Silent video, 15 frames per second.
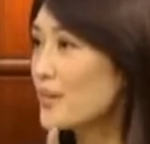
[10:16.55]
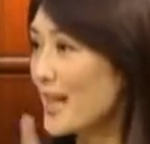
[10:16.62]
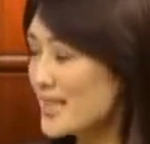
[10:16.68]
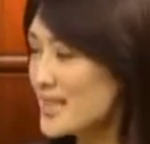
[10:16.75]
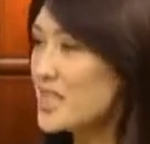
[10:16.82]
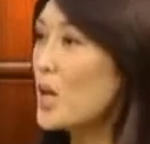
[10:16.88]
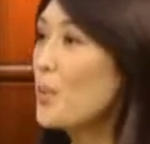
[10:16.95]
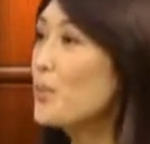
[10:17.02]

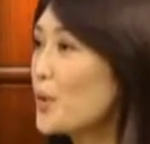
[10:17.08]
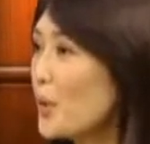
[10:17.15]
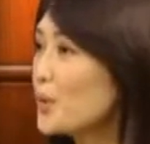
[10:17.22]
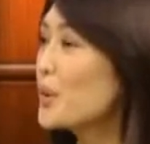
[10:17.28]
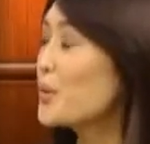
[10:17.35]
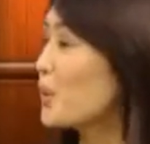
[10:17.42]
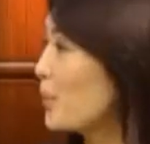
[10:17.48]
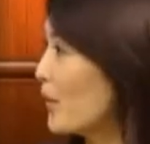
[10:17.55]
他在交不
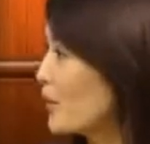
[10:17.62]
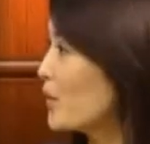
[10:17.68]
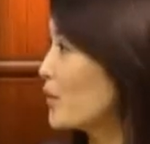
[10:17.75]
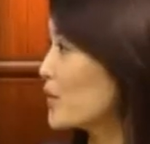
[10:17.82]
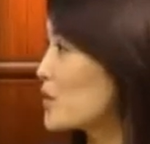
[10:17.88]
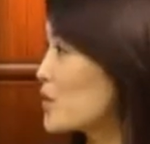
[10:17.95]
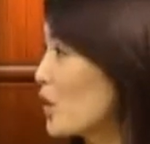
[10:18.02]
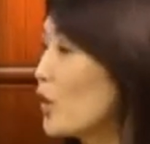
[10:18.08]
同的女朋
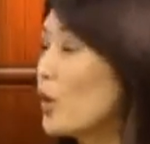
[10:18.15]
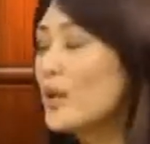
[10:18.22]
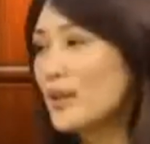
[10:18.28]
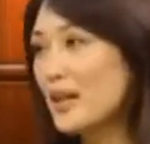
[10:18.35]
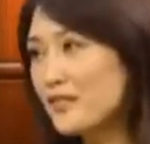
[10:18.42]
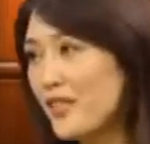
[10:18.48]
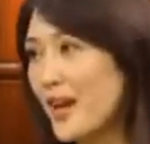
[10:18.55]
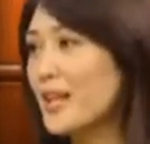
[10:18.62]
友的时候，
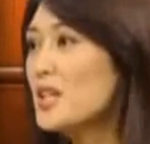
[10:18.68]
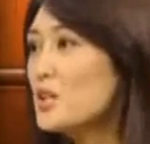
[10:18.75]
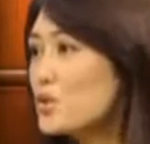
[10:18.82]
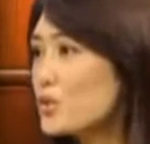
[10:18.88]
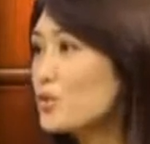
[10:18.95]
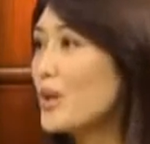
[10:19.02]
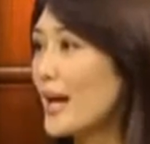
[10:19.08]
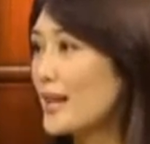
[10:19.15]
他反
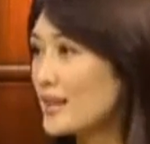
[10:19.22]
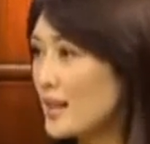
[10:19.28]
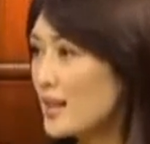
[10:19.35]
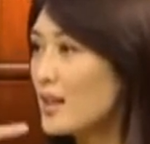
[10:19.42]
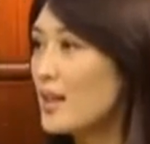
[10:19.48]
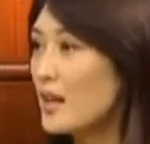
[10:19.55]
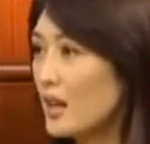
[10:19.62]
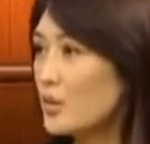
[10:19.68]
映出来
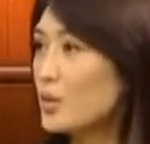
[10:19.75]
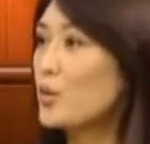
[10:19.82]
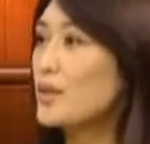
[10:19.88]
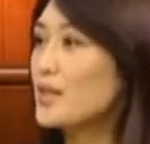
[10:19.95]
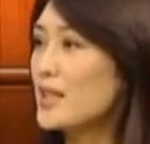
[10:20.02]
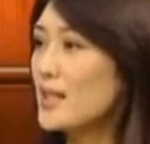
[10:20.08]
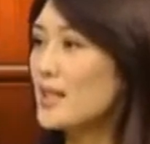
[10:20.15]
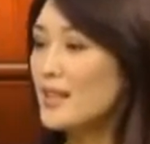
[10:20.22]
的很
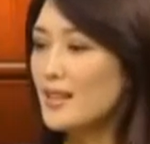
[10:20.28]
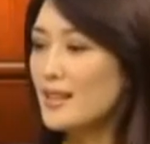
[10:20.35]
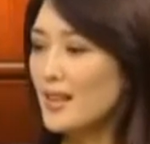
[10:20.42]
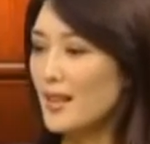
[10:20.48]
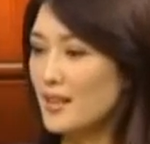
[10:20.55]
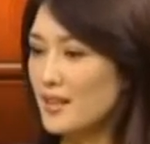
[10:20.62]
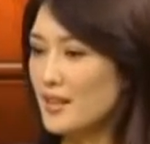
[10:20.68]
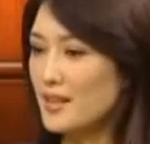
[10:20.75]
多的
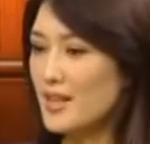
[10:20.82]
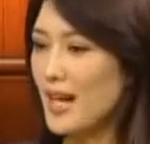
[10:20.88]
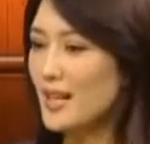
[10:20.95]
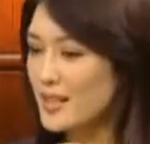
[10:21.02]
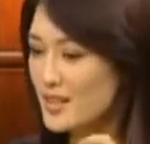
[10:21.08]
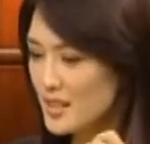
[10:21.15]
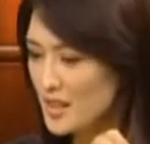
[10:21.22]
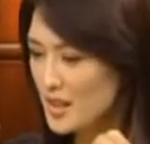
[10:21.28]
呃，
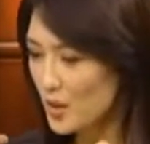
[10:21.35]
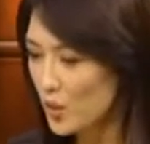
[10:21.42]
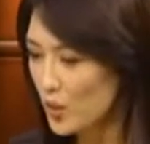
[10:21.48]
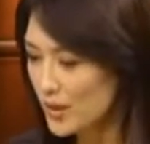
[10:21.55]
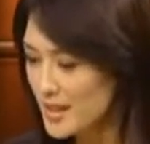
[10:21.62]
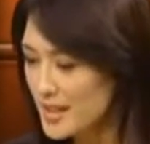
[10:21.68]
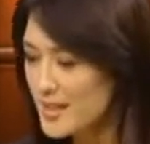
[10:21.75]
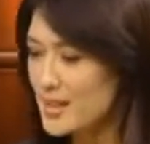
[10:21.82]
他的生
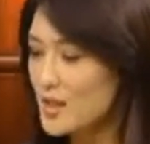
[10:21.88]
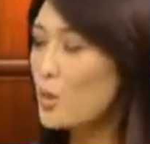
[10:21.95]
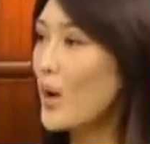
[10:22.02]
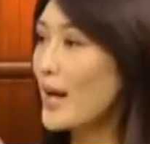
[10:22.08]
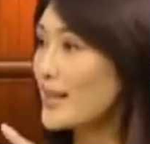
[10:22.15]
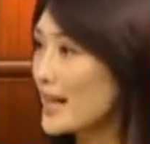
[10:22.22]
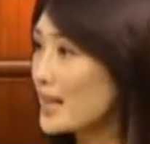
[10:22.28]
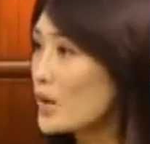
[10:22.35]
活的习
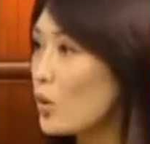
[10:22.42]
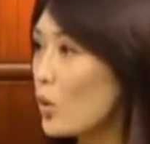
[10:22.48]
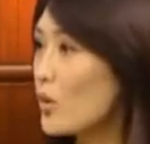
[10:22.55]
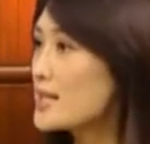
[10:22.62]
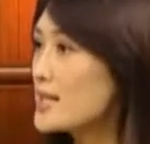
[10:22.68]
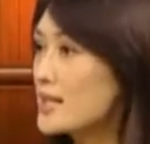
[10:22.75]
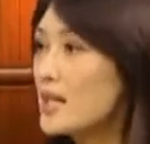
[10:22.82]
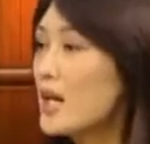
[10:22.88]
惯，他的
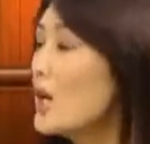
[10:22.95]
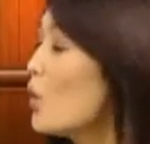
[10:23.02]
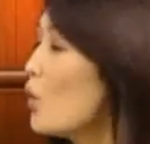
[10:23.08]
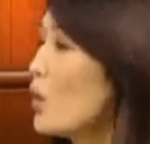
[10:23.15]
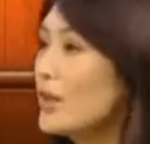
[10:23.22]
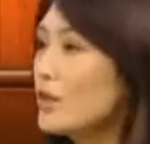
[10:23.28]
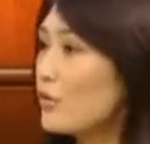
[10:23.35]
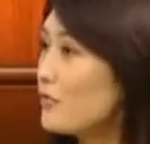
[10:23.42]
逻辑
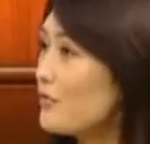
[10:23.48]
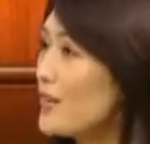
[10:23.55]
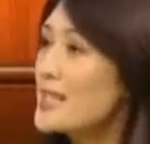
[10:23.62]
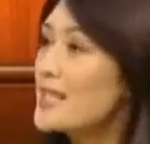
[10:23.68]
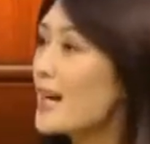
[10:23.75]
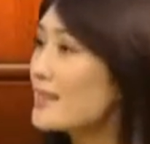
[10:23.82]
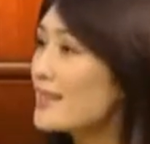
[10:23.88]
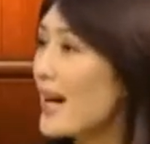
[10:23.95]
会有
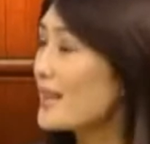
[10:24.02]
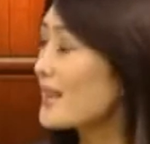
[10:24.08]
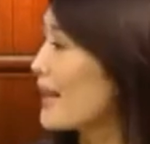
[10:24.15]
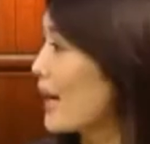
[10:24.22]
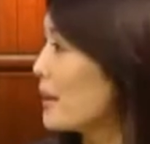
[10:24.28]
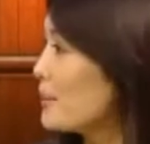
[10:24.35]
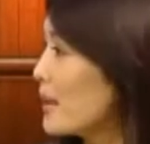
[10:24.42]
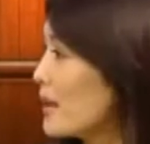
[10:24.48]
非常大的
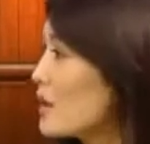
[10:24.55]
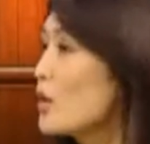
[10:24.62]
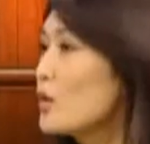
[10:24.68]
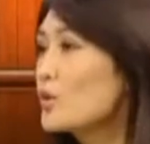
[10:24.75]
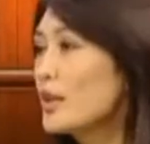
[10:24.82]
改变。